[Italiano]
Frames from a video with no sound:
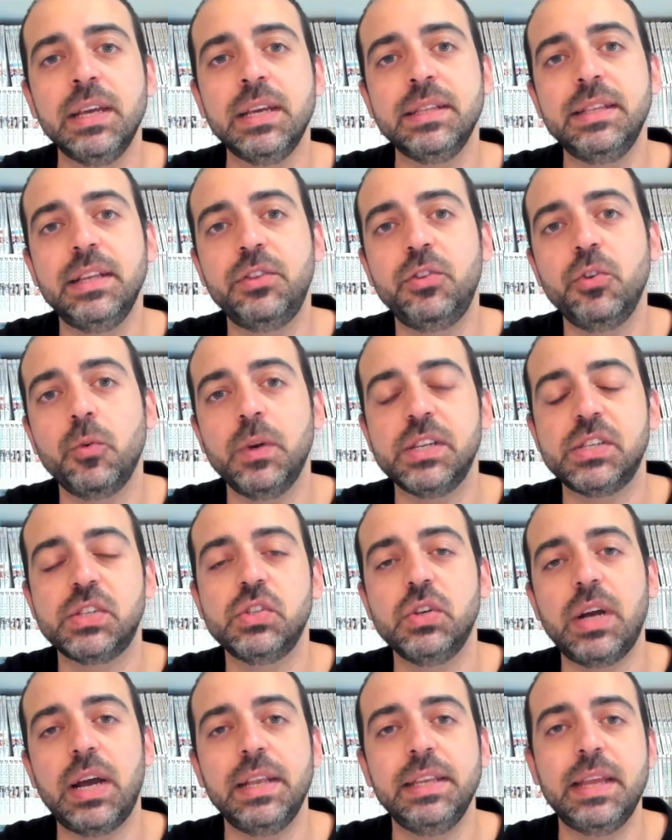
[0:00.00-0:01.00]
Detto
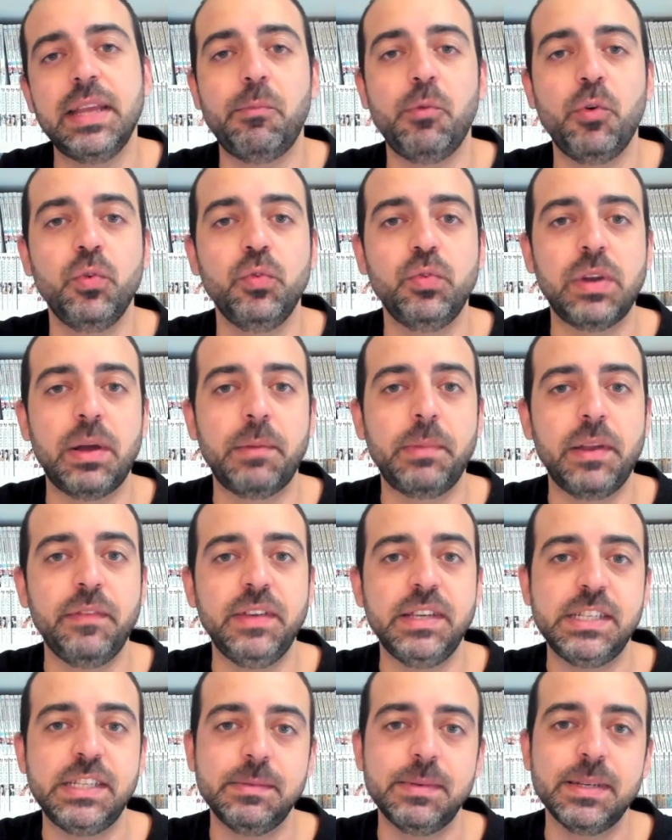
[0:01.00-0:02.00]
questo andiamo con una
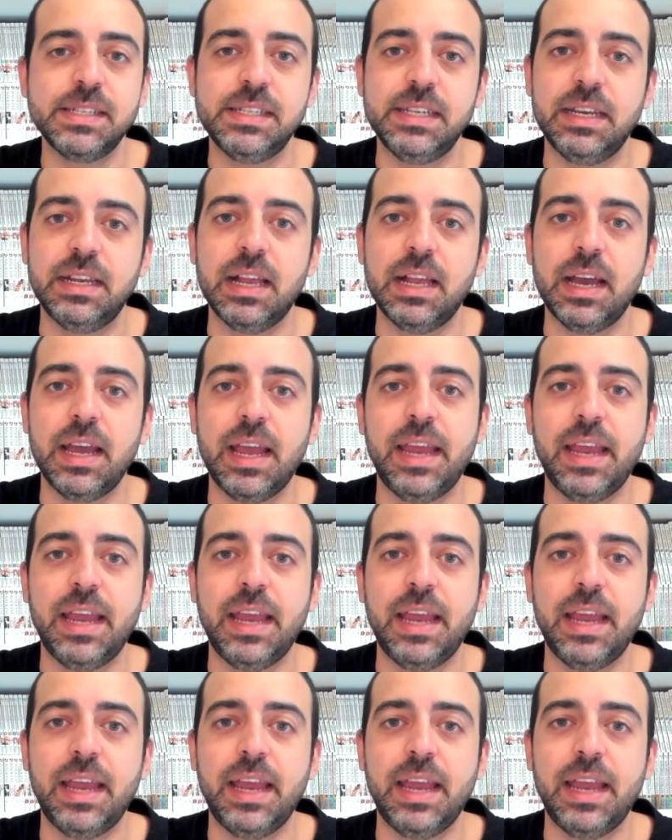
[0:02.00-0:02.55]
brevissima sigla